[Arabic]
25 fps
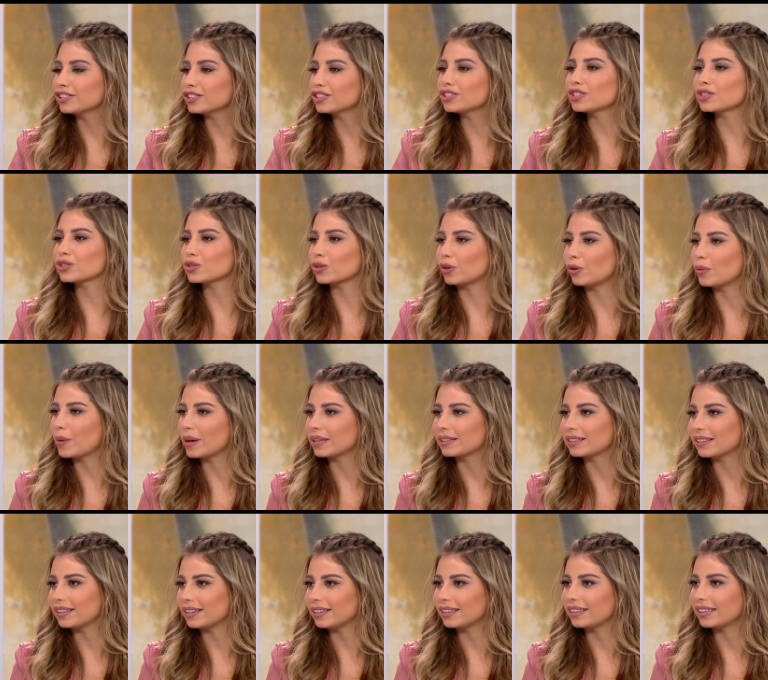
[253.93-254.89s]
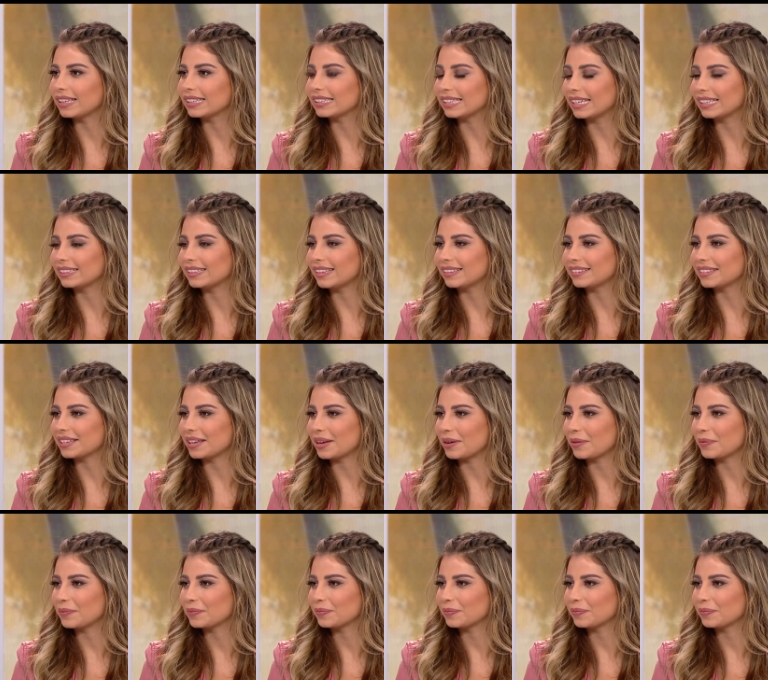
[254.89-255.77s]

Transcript: ايش الصعوبات اللي تحديتيها